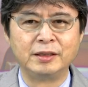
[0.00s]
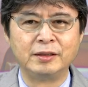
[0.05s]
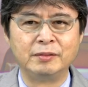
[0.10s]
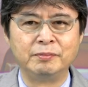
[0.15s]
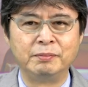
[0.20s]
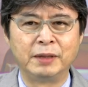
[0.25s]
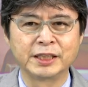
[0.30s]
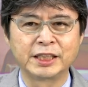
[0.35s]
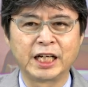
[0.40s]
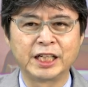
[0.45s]

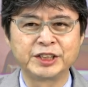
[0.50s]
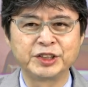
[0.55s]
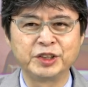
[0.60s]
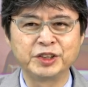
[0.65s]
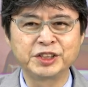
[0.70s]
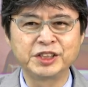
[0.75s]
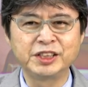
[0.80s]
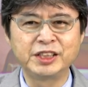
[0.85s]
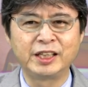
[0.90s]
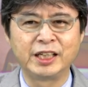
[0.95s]
また少
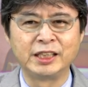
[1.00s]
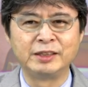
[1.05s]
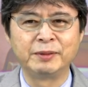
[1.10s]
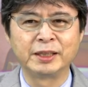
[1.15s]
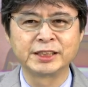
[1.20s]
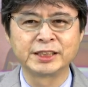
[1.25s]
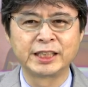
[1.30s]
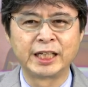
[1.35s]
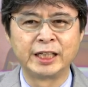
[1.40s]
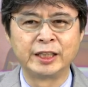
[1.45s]
数ではありま
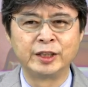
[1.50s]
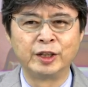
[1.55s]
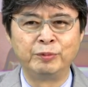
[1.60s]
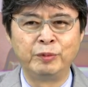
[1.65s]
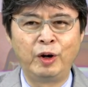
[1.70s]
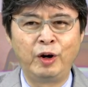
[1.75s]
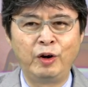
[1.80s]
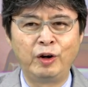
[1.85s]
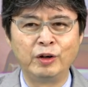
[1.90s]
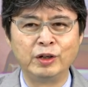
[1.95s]
すけれど
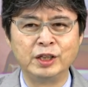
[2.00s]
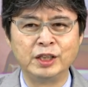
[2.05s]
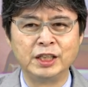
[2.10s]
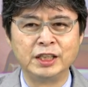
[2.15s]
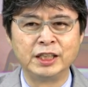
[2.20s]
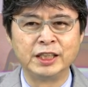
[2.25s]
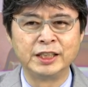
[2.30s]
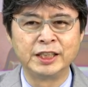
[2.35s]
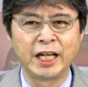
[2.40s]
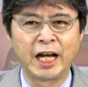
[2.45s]
も、
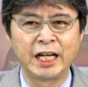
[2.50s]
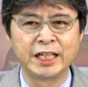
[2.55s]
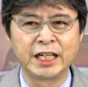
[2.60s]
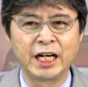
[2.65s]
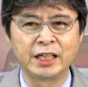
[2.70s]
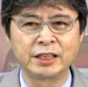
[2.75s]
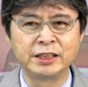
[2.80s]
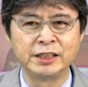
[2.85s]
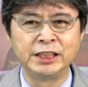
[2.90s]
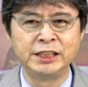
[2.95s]
大
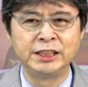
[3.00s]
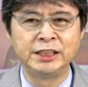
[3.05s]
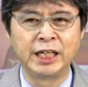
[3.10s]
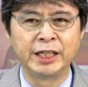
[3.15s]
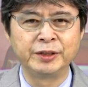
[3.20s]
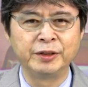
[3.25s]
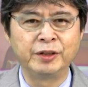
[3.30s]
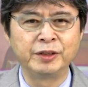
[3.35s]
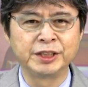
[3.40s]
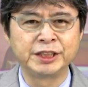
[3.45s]
学院へ
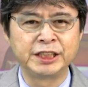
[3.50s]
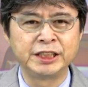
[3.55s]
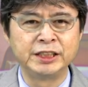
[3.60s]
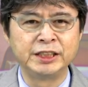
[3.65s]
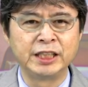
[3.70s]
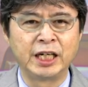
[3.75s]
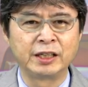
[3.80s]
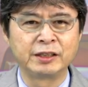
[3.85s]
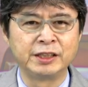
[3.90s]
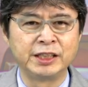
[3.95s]
の進
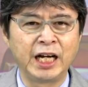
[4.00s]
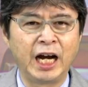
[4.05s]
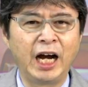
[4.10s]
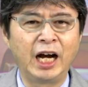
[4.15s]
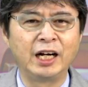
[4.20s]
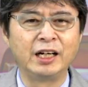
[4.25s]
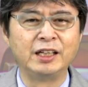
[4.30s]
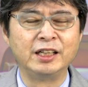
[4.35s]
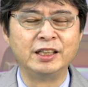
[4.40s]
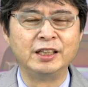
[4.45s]
学
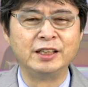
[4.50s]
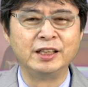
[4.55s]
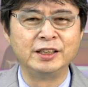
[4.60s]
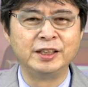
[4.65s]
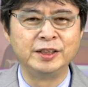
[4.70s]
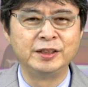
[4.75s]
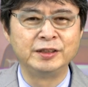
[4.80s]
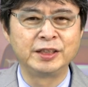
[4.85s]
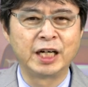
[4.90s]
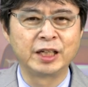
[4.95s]
や
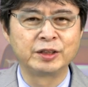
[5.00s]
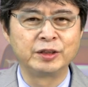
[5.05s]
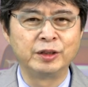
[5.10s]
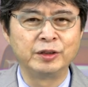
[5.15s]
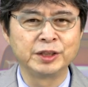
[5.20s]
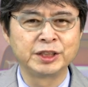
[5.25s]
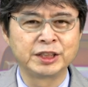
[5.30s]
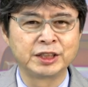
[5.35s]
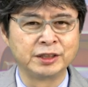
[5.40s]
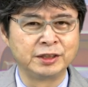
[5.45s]
留学
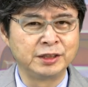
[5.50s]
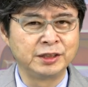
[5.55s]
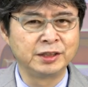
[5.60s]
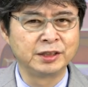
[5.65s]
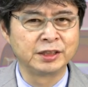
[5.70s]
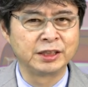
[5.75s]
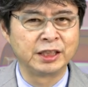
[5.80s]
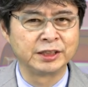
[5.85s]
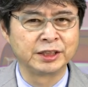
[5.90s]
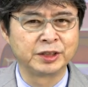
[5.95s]
をする
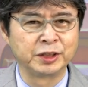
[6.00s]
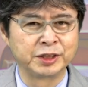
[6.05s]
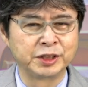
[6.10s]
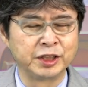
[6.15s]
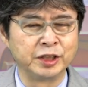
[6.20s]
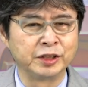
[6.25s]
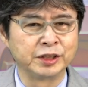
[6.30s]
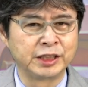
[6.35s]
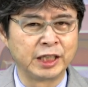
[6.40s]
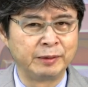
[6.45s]
卒
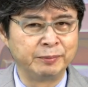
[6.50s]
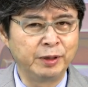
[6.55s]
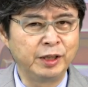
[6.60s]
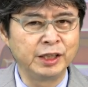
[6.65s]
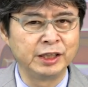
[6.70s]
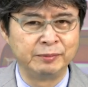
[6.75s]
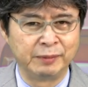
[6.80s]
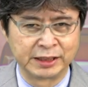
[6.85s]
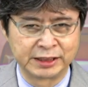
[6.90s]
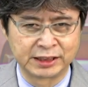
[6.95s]
業生も
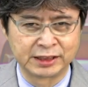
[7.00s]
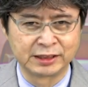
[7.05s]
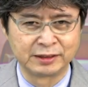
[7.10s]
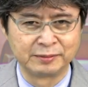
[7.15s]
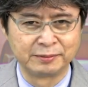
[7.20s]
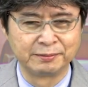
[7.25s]
います。